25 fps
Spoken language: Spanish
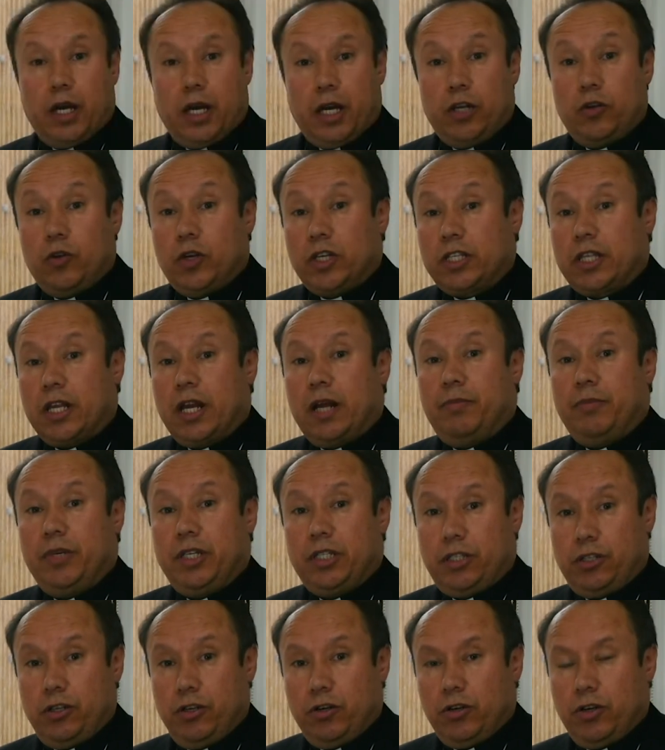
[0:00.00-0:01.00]
En nuestra
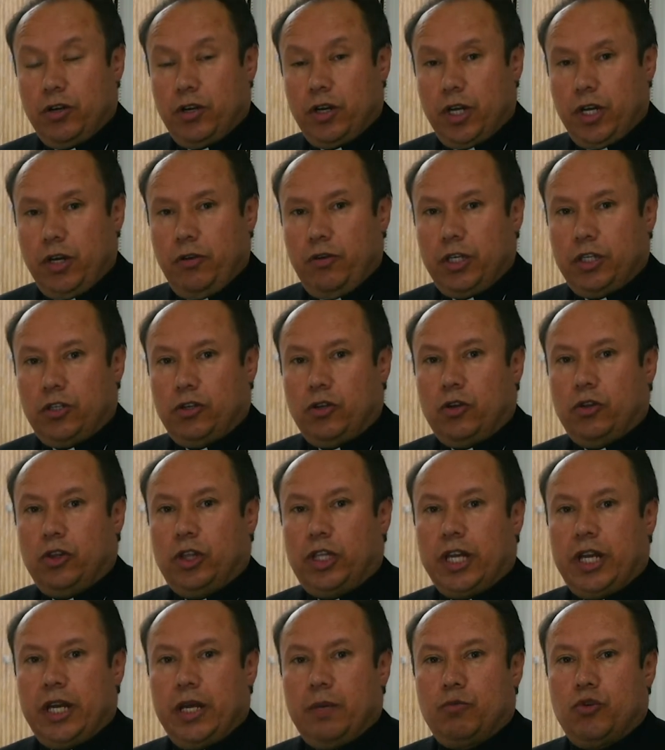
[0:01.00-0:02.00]
misión y visión
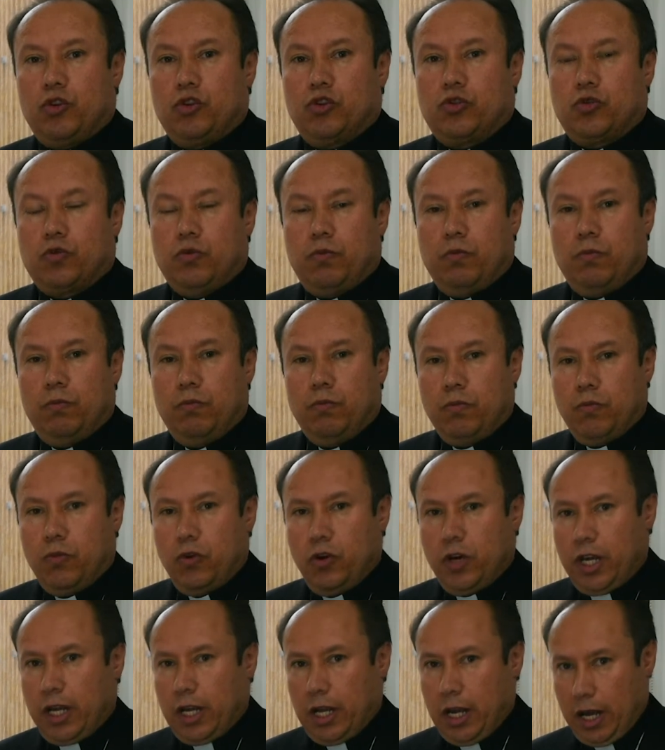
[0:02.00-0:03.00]
tenemos
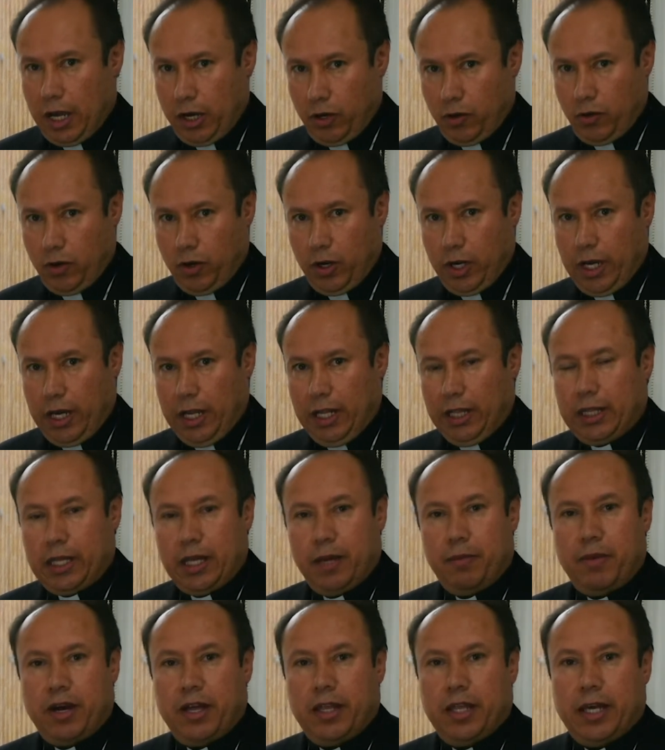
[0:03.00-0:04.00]
muy claro el
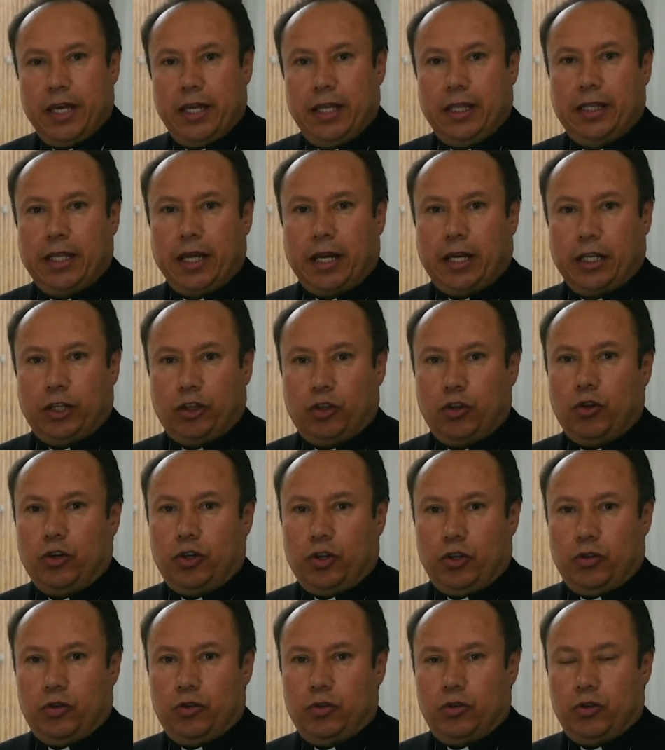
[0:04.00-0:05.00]
tema del
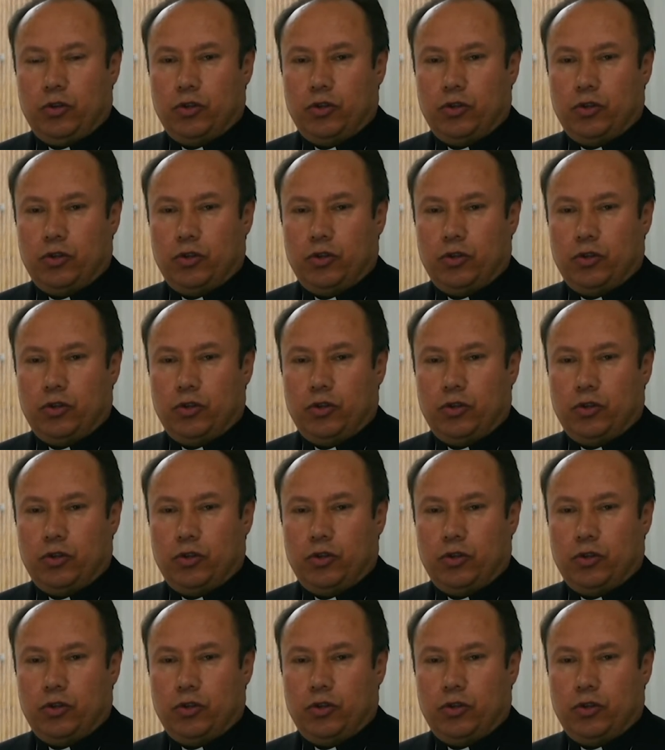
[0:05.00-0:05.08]
territorio.